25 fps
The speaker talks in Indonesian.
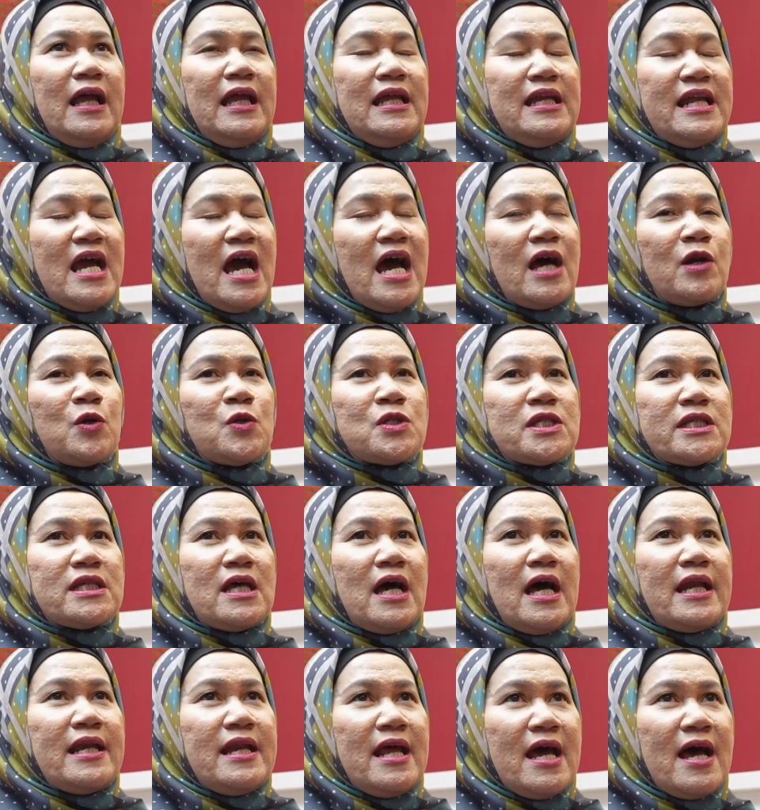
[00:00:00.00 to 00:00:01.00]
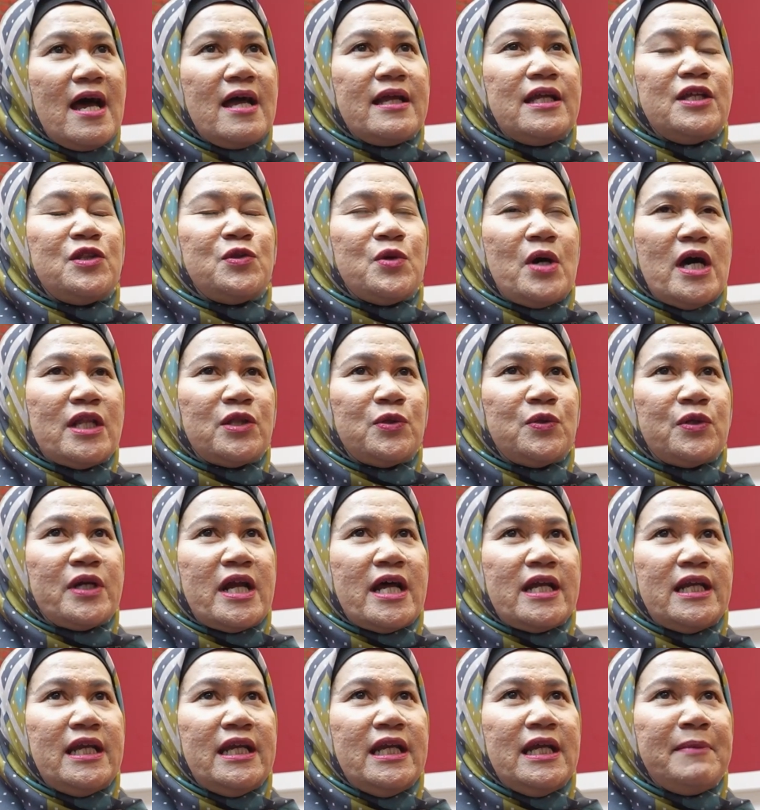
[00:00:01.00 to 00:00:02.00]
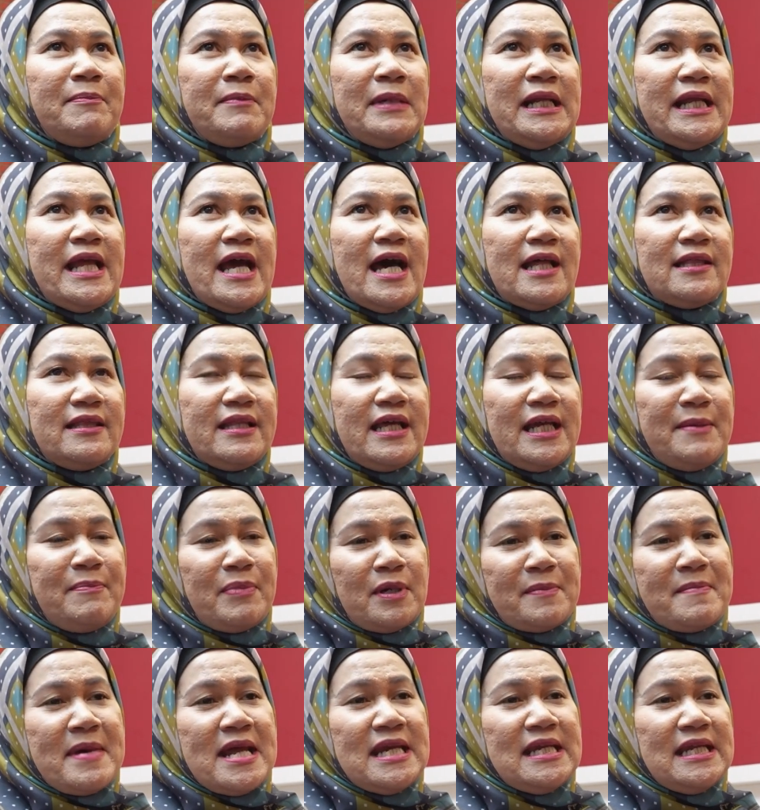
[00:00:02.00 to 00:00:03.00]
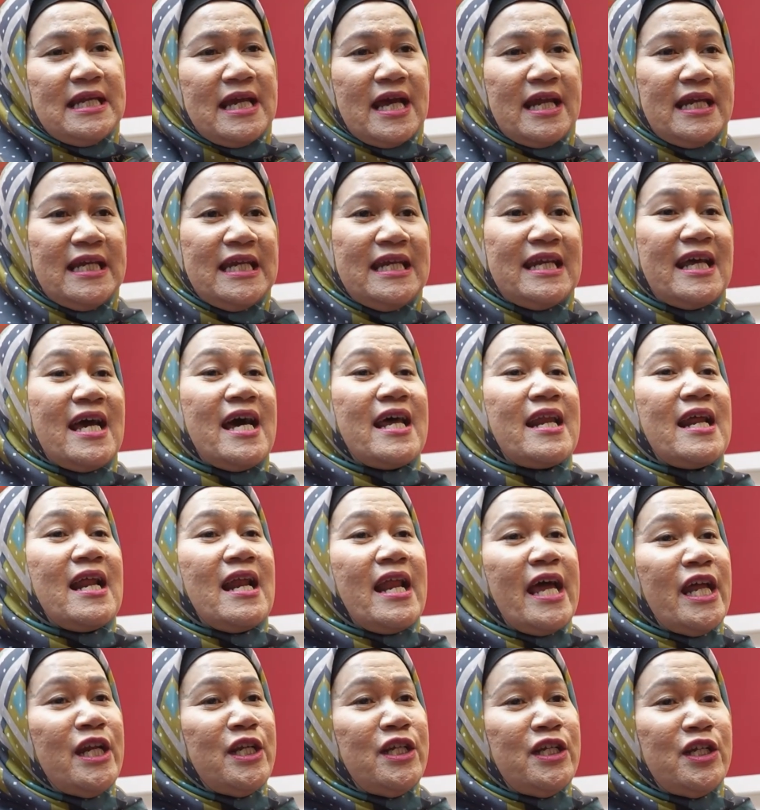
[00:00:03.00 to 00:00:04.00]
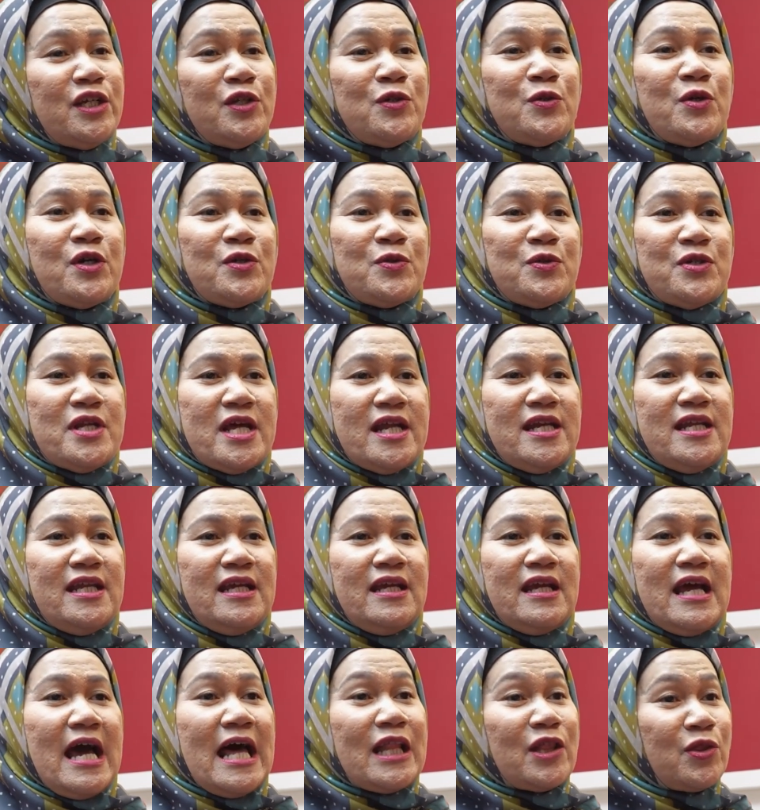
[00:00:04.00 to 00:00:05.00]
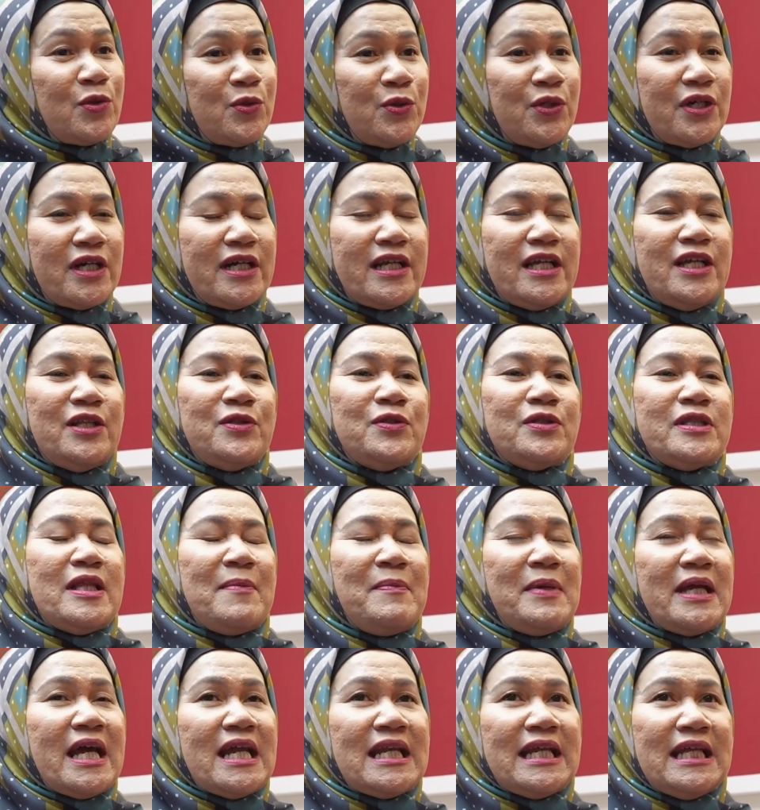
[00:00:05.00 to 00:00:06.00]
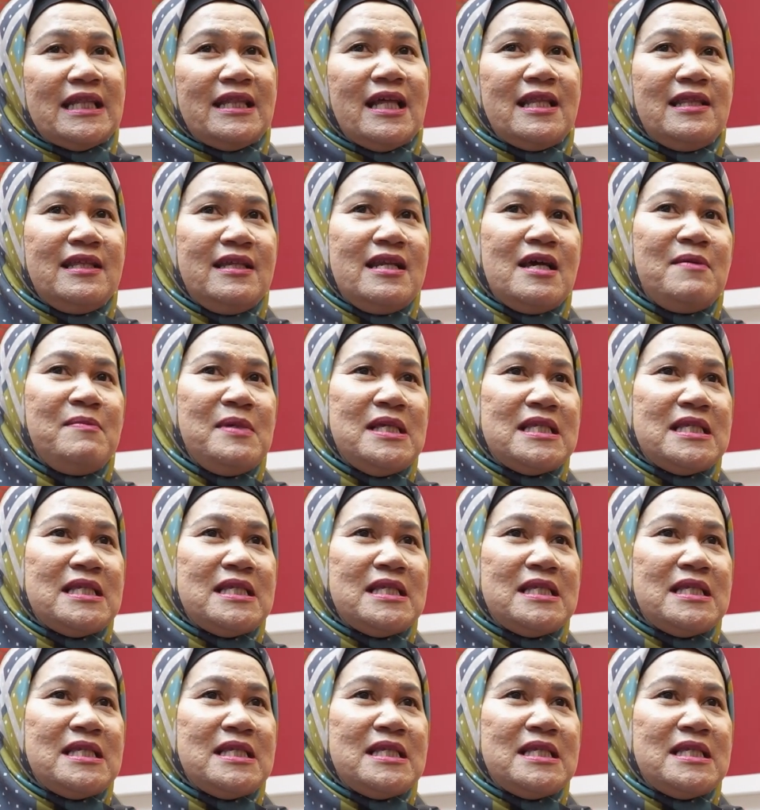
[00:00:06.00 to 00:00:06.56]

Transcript: Ini harus ada gitu aturan ini melihat dari perbandingan di negara lain ini juga sudah diatur gitu. Tapi kan kita tidak